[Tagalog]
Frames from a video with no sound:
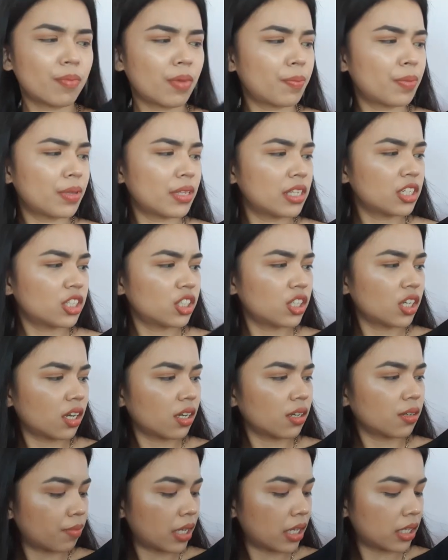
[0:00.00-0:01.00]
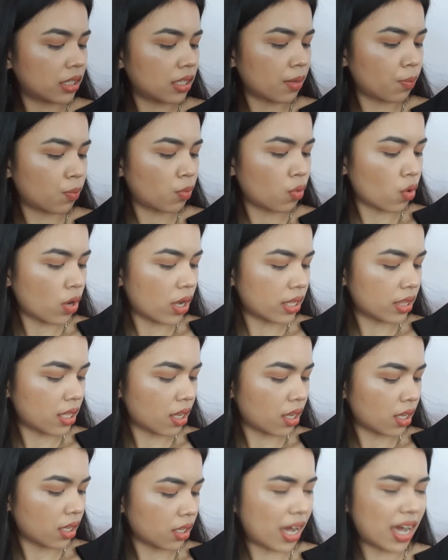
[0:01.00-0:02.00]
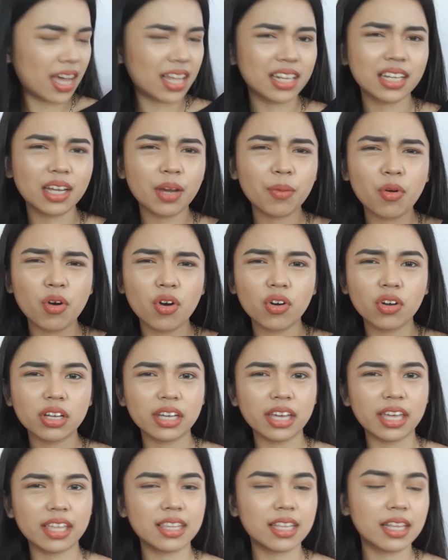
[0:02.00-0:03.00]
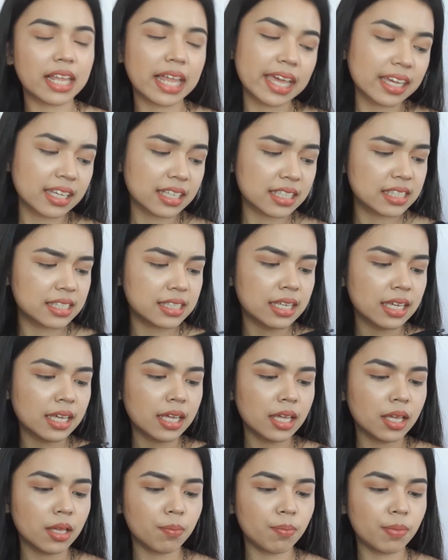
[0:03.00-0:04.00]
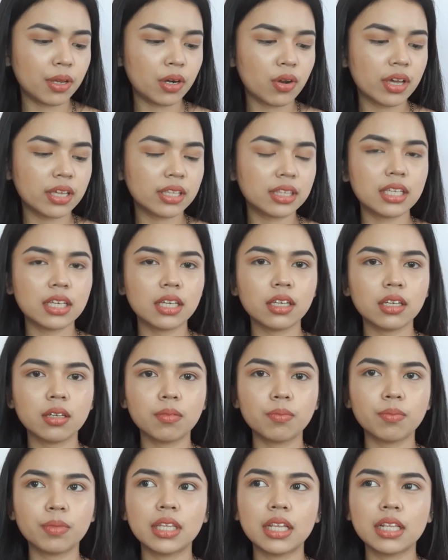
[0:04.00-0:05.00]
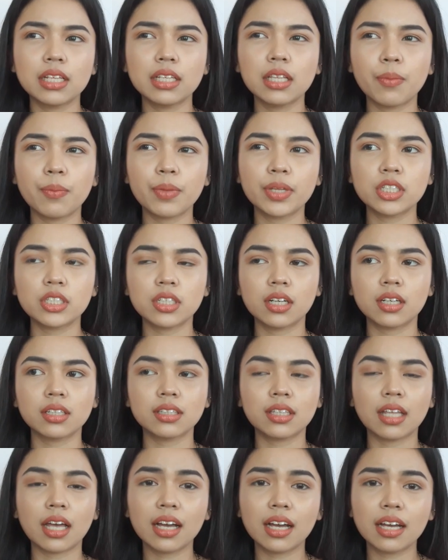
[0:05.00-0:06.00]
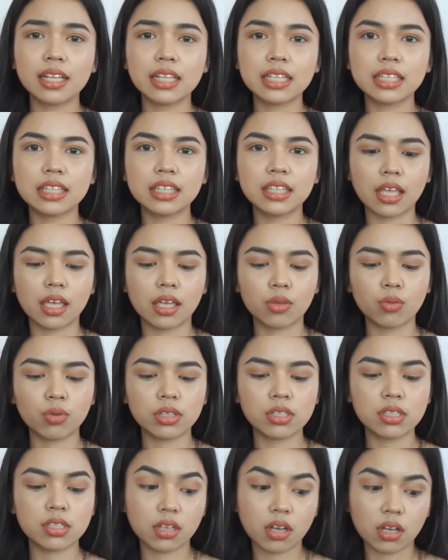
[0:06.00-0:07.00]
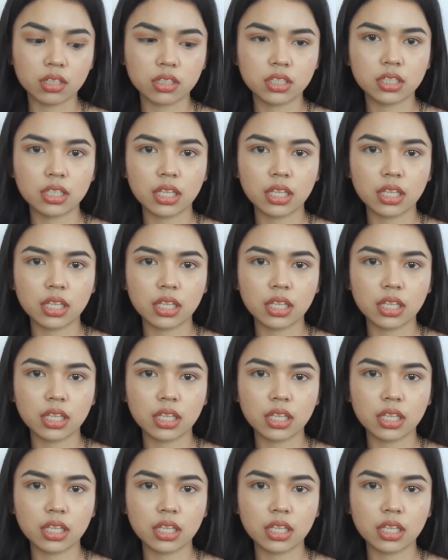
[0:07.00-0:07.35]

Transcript: Mabilis siyang uh, dapuan ng maalikabok and the likes. Pero I think madali naman siyang tanggalin din with scotch